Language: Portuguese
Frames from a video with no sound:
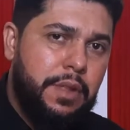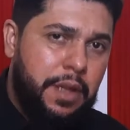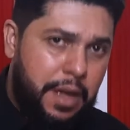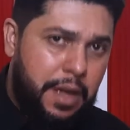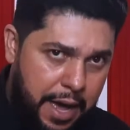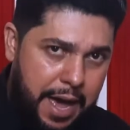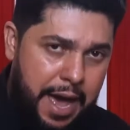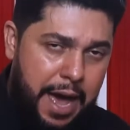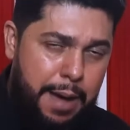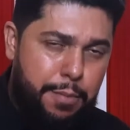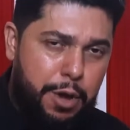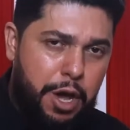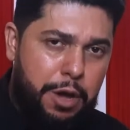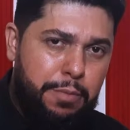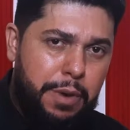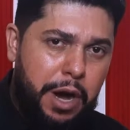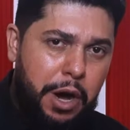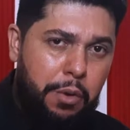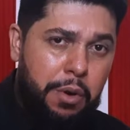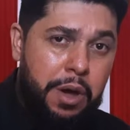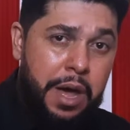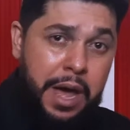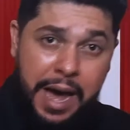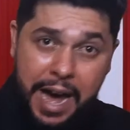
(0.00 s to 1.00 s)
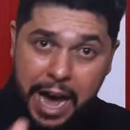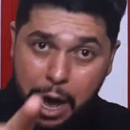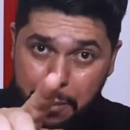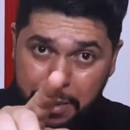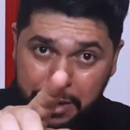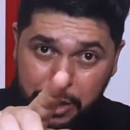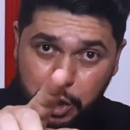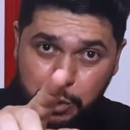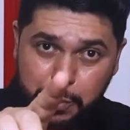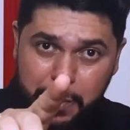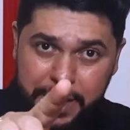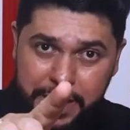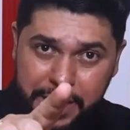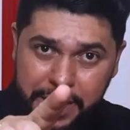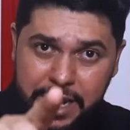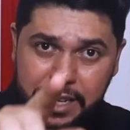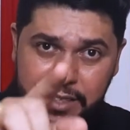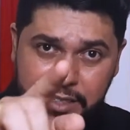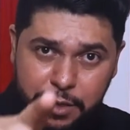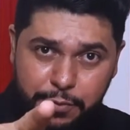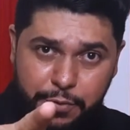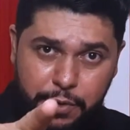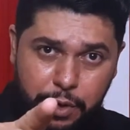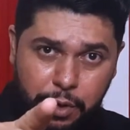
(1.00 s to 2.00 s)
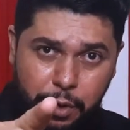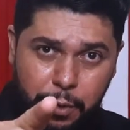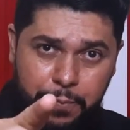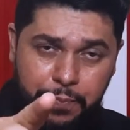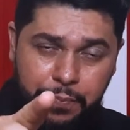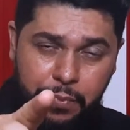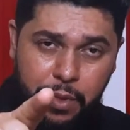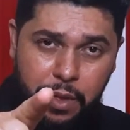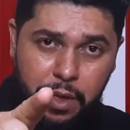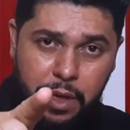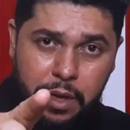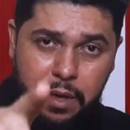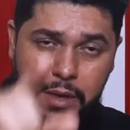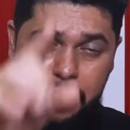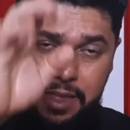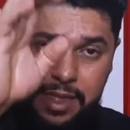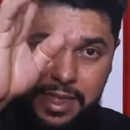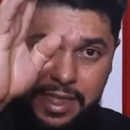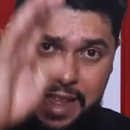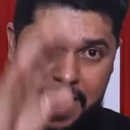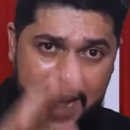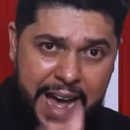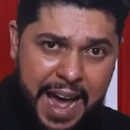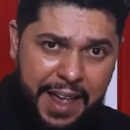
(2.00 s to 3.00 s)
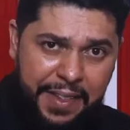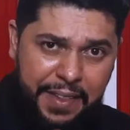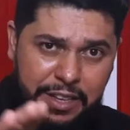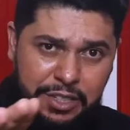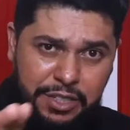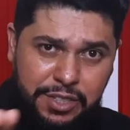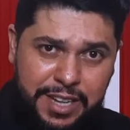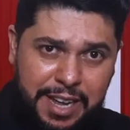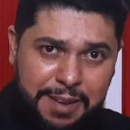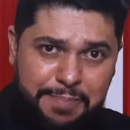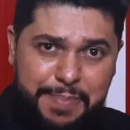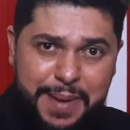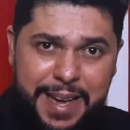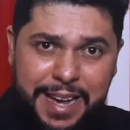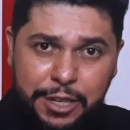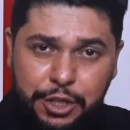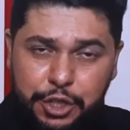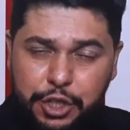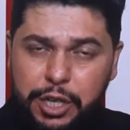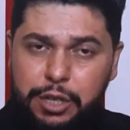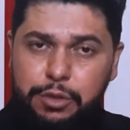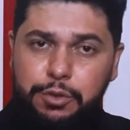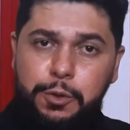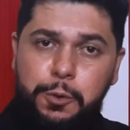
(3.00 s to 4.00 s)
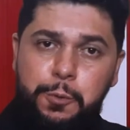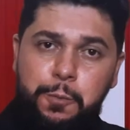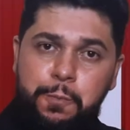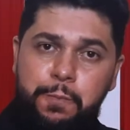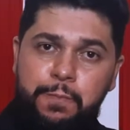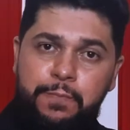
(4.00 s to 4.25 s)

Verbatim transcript: É, meu irmão, há uma esperança, viu? Nada está perdido.